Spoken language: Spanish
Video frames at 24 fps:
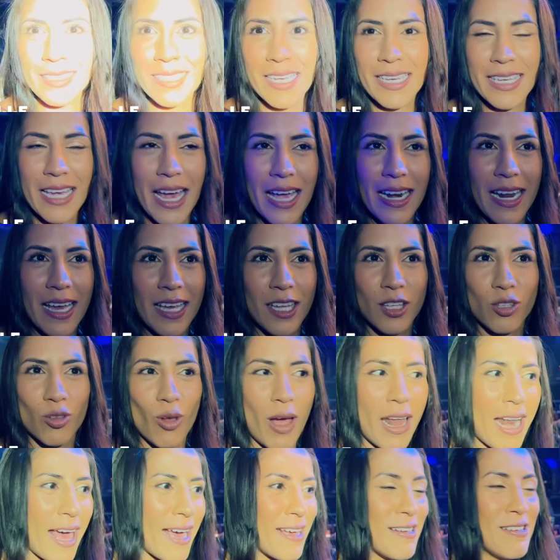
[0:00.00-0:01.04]
Se llena y
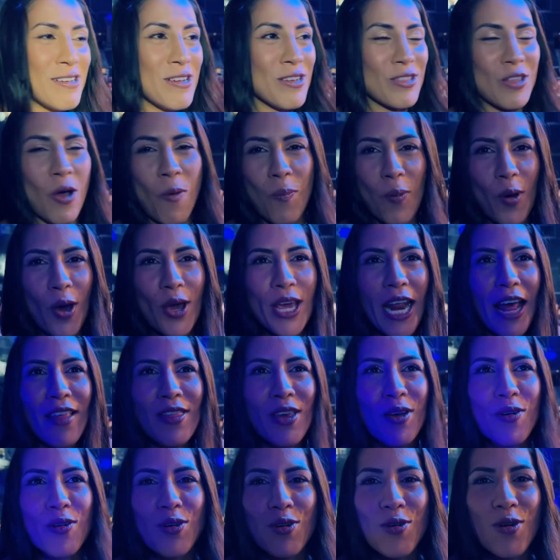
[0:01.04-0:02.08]
toda no puedo ir a
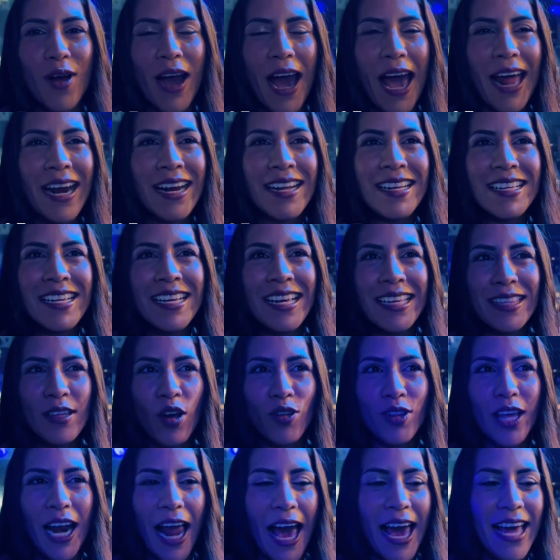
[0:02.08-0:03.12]
ningún lugar
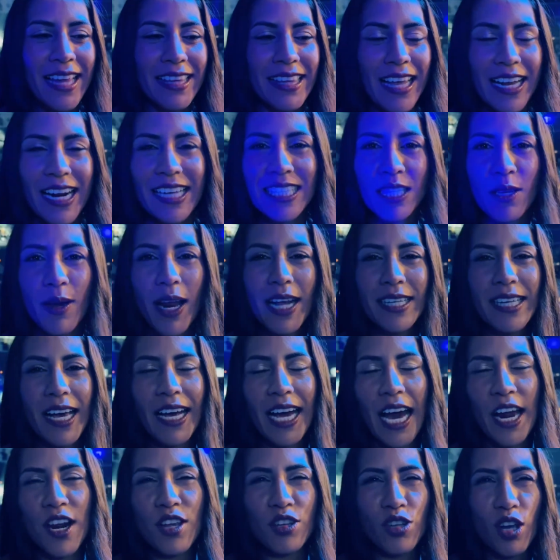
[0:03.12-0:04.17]
donde la gente recibe ese cariño.